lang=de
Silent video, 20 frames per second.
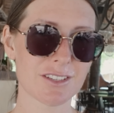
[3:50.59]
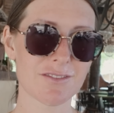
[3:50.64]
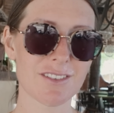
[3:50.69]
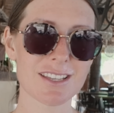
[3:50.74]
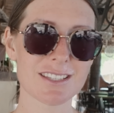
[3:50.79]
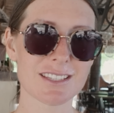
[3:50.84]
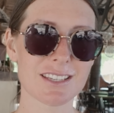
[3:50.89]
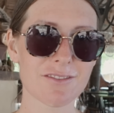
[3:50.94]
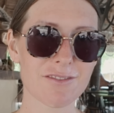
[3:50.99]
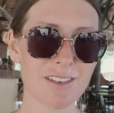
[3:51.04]
Ich
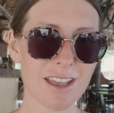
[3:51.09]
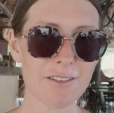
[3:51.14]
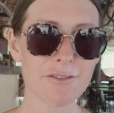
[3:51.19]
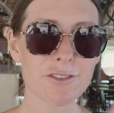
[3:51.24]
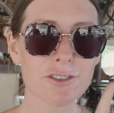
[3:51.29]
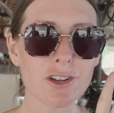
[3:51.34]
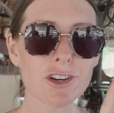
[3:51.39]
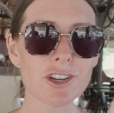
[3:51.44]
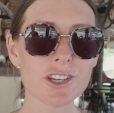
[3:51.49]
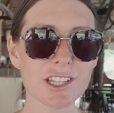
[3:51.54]
weiß nicht, wer
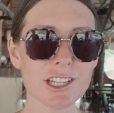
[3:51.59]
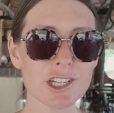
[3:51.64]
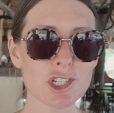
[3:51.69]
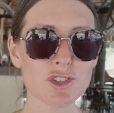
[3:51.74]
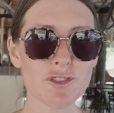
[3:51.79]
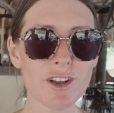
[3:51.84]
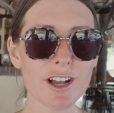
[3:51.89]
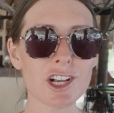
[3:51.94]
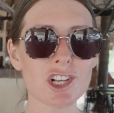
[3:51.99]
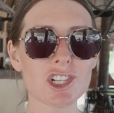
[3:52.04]
von euch in der
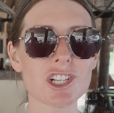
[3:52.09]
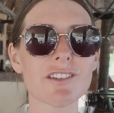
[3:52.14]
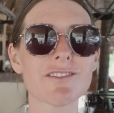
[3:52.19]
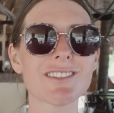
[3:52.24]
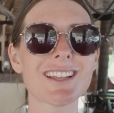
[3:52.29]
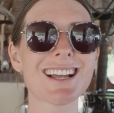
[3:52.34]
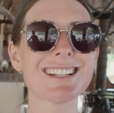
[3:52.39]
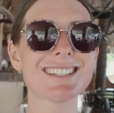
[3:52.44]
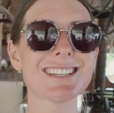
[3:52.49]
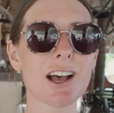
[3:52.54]

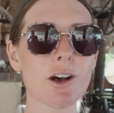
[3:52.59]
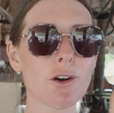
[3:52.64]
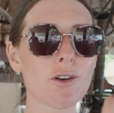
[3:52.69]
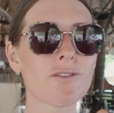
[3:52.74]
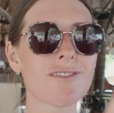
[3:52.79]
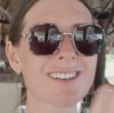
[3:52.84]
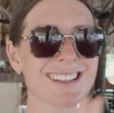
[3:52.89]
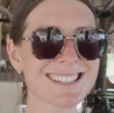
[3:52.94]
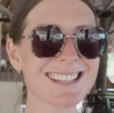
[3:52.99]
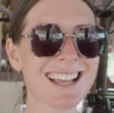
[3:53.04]
Schwangerschaft hatte auch
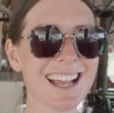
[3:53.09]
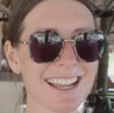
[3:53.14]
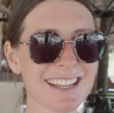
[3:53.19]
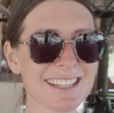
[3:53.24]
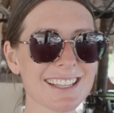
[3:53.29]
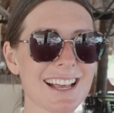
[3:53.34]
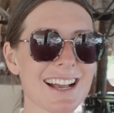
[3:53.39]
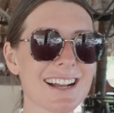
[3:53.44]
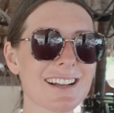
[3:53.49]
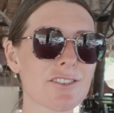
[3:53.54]

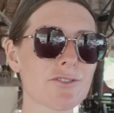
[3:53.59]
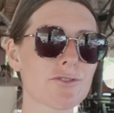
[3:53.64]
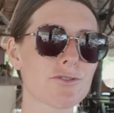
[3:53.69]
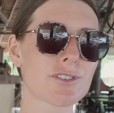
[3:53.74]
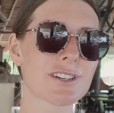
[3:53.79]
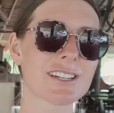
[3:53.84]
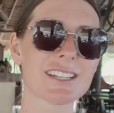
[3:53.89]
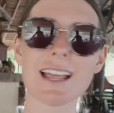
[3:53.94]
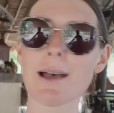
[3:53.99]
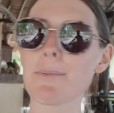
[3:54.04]

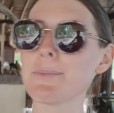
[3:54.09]
Wassereinlagerungen.